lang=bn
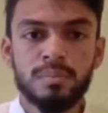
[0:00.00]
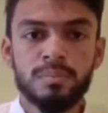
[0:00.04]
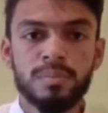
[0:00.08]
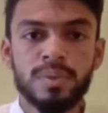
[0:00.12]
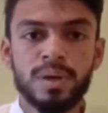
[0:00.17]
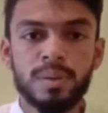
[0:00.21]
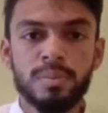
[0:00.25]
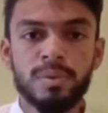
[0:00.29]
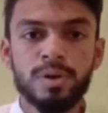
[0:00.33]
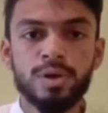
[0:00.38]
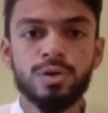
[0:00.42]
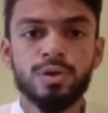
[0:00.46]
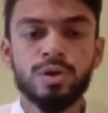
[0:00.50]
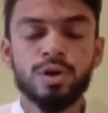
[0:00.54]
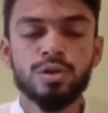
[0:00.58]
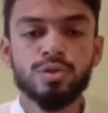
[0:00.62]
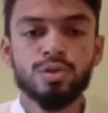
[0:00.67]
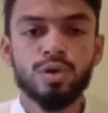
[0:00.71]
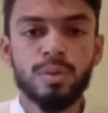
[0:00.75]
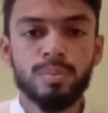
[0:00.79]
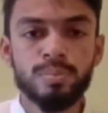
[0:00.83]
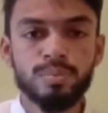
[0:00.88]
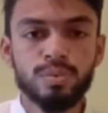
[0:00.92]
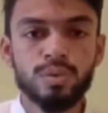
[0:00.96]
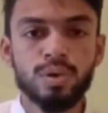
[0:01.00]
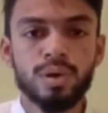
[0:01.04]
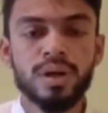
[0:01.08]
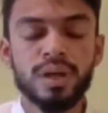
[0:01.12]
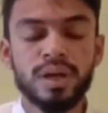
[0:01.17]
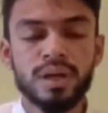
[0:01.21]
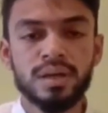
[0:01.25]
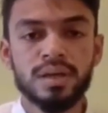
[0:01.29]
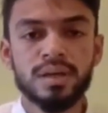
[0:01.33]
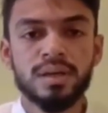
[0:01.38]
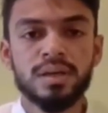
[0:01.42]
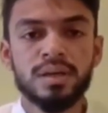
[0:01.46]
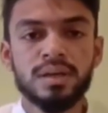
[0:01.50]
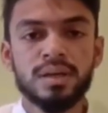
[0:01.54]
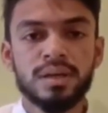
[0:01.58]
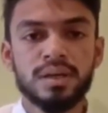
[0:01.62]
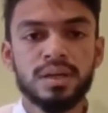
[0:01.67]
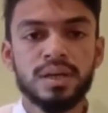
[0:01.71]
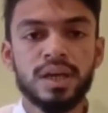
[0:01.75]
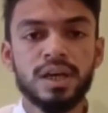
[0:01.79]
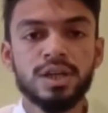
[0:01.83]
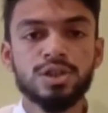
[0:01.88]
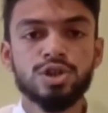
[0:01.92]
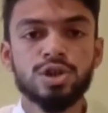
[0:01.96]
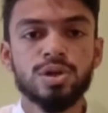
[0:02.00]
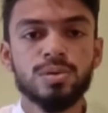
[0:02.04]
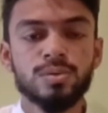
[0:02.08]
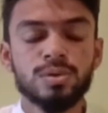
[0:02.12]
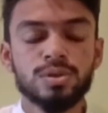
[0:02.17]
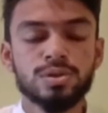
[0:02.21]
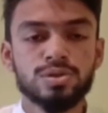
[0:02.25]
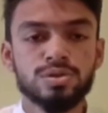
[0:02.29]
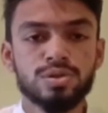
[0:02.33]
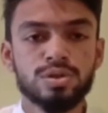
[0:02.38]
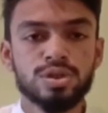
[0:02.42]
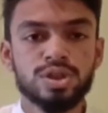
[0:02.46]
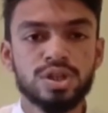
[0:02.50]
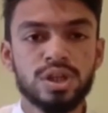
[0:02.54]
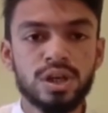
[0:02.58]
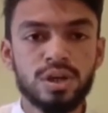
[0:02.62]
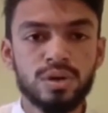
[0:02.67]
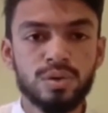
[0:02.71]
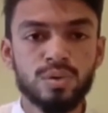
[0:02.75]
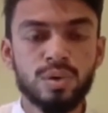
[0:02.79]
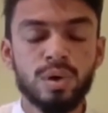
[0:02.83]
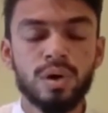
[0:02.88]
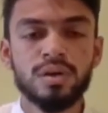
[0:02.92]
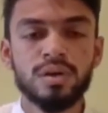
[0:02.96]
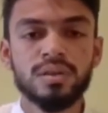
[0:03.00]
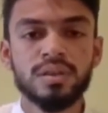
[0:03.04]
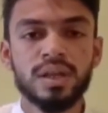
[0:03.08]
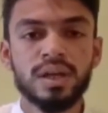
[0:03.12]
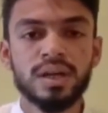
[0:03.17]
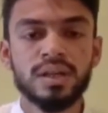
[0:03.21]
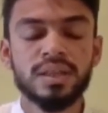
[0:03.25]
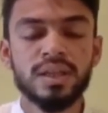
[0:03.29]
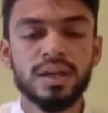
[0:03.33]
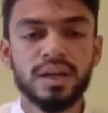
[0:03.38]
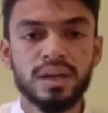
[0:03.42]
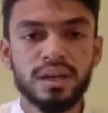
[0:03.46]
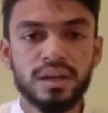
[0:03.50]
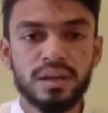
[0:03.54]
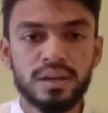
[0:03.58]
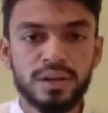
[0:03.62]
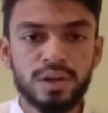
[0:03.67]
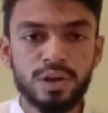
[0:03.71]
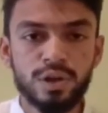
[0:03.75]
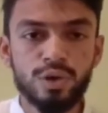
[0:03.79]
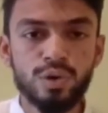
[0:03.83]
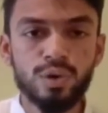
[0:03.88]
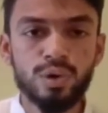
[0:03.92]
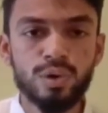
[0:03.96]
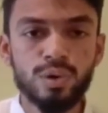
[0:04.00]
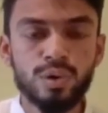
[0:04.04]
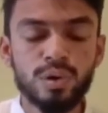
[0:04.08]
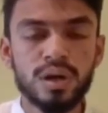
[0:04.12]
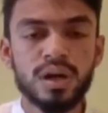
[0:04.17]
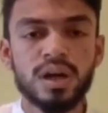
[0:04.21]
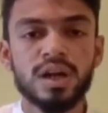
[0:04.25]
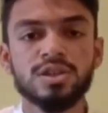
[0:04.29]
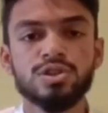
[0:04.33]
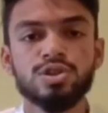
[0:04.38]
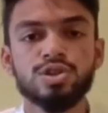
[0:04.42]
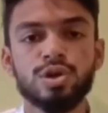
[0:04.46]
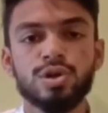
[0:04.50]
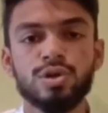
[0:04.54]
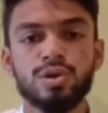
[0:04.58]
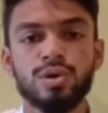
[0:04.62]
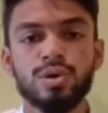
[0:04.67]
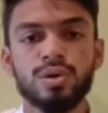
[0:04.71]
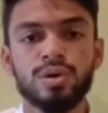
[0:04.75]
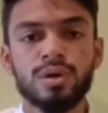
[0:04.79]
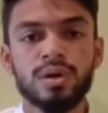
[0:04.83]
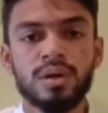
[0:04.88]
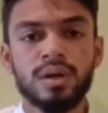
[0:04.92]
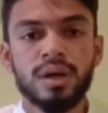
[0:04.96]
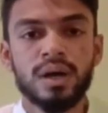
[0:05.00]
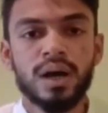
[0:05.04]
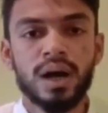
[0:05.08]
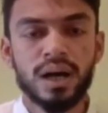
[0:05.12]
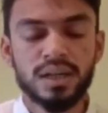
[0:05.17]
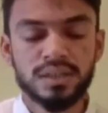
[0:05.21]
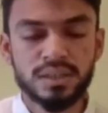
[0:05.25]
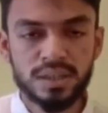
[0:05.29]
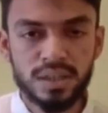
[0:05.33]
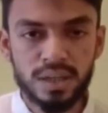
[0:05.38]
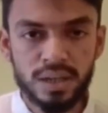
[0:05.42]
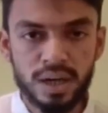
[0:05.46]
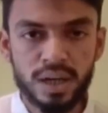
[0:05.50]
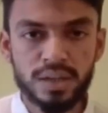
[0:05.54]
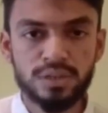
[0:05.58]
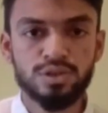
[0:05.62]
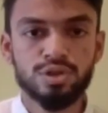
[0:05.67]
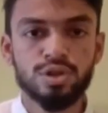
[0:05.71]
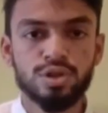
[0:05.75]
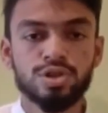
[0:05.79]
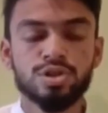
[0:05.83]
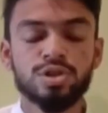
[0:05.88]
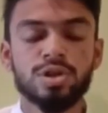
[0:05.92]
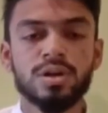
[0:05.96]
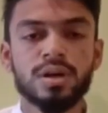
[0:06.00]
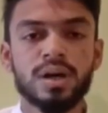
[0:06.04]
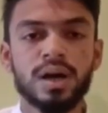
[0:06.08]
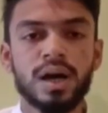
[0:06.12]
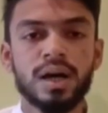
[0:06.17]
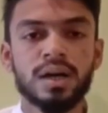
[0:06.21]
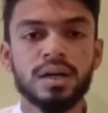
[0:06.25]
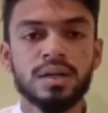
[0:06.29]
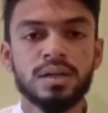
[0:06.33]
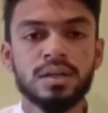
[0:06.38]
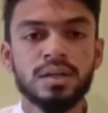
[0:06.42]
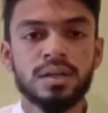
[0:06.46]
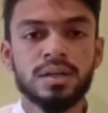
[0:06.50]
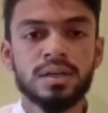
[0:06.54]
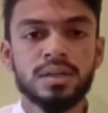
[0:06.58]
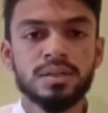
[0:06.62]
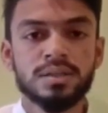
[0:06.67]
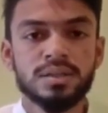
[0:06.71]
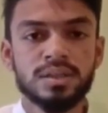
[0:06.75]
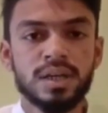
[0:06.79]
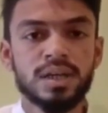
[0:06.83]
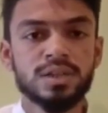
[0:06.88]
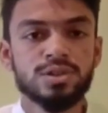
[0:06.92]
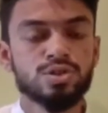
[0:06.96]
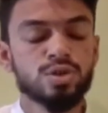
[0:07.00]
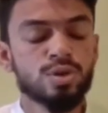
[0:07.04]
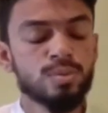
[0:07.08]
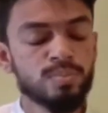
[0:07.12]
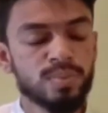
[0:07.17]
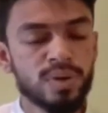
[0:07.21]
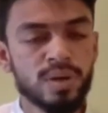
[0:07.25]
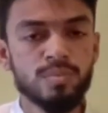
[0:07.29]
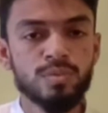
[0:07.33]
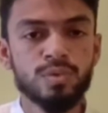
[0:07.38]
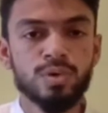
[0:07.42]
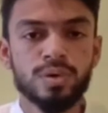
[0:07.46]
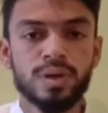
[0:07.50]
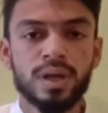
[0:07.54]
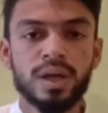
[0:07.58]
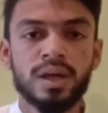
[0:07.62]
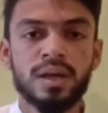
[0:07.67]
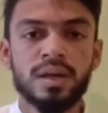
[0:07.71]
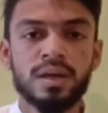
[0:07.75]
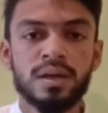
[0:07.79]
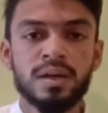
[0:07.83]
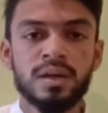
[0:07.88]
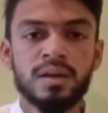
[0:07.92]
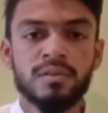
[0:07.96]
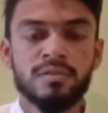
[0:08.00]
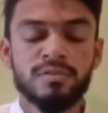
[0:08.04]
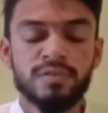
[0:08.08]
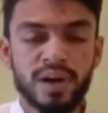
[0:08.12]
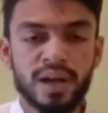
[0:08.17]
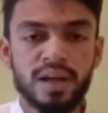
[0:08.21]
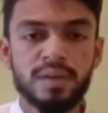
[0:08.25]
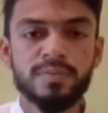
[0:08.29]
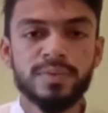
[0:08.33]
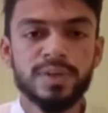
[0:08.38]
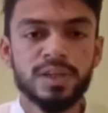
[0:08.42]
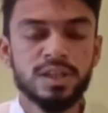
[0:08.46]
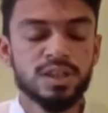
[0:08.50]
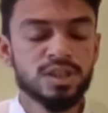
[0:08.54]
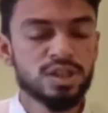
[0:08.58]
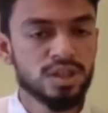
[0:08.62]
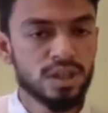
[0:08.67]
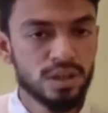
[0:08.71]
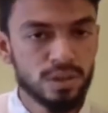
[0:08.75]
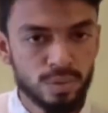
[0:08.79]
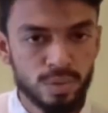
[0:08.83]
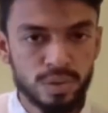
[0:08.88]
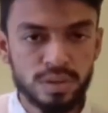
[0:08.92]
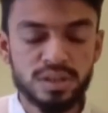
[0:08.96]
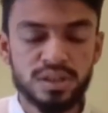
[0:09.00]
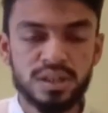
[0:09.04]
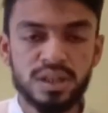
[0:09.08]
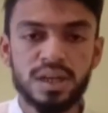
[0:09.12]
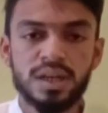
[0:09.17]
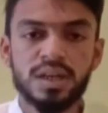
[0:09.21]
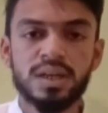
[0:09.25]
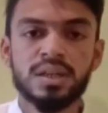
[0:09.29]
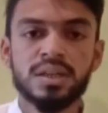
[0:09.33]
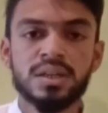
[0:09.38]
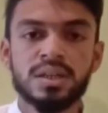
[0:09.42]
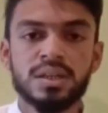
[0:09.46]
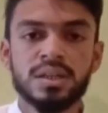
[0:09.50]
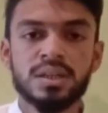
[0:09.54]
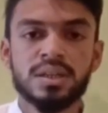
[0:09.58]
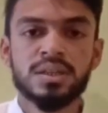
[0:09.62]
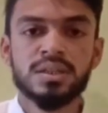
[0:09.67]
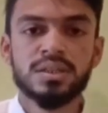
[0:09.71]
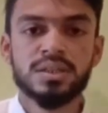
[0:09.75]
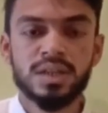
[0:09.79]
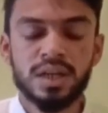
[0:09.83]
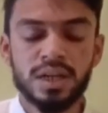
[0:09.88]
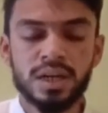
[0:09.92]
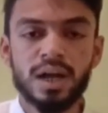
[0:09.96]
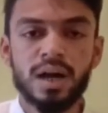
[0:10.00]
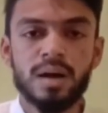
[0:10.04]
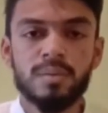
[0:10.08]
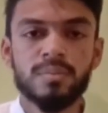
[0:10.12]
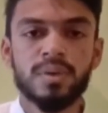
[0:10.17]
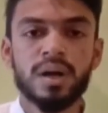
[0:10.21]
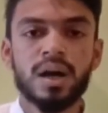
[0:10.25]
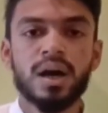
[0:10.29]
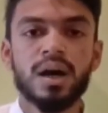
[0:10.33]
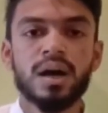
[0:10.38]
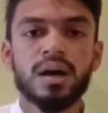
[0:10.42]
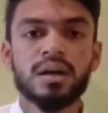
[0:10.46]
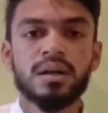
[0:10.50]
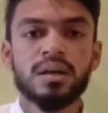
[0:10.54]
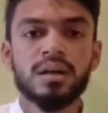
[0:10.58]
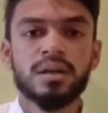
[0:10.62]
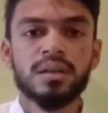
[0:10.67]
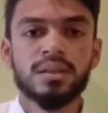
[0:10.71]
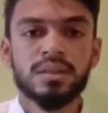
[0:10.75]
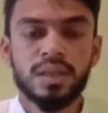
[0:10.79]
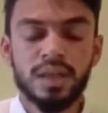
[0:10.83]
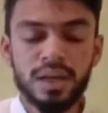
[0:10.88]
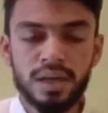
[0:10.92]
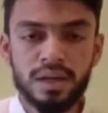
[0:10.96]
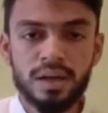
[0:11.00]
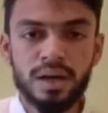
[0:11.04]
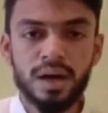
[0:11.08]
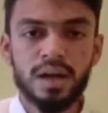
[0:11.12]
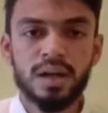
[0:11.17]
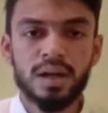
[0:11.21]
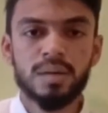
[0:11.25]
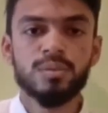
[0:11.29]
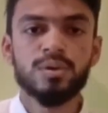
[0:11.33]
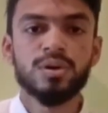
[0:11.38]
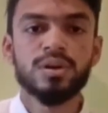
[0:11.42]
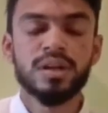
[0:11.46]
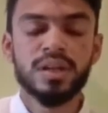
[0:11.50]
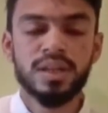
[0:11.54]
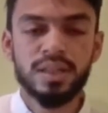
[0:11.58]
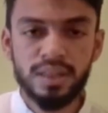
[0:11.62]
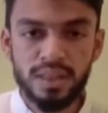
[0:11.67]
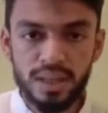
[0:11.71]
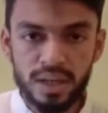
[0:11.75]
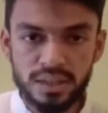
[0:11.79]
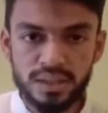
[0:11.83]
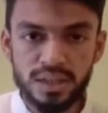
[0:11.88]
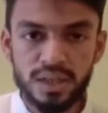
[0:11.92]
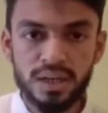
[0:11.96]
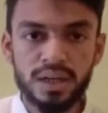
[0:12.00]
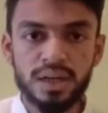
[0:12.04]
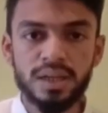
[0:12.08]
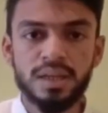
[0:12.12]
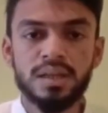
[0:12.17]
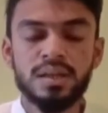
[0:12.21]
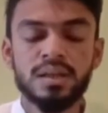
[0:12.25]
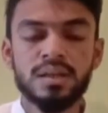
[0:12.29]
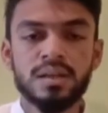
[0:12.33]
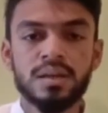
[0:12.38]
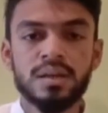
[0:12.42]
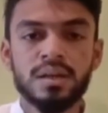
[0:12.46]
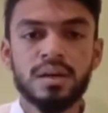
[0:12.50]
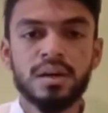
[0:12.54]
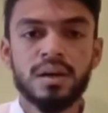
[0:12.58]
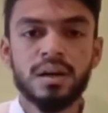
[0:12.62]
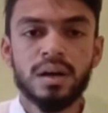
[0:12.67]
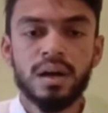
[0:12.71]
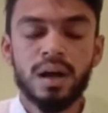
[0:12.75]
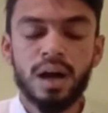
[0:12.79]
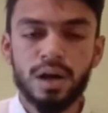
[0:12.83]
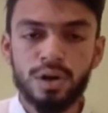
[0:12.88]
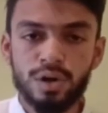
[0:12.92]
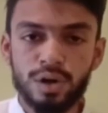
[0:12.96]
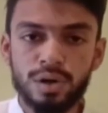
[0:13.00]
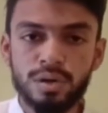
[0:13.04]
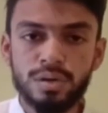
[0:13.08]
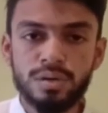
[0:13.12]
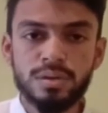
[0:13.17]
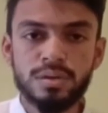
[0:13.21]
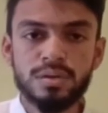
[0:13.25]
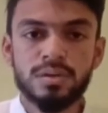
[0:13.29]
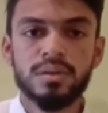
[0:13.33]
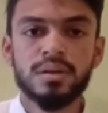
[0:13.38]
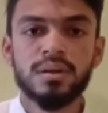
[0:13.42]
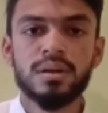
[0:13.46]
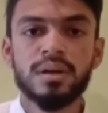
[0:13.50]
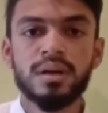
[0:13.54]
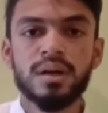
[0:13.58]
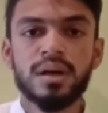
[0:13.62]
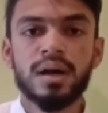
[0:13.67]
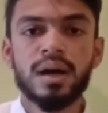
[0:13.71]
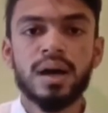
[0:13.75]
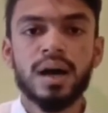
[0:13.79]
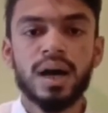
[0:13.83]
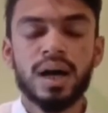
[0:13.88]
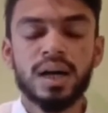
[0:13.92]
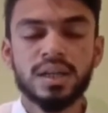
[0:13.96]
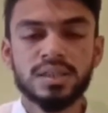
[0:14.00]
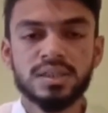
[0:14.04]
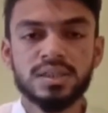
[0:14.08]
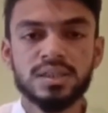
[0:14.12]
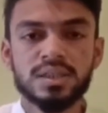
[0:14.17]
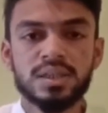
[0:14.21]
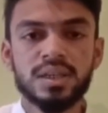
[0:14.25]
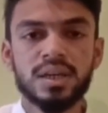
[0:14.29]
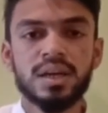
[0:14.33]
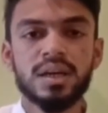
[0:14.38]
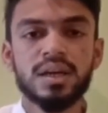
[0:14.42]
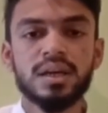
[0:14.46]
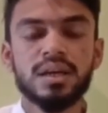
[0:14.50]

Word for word: বিভিন্ন দপ্তরে এই সমস্ত শিক্ষকদের নিয়োগ করার জন্য আজকে রাজ্য সরকার যে সুপ্রিম কোর্টে ফাইল পিটিশন করছে সেটা আমরা ধিক্ষার এবং নিন্দা জানাই কারণ আজকে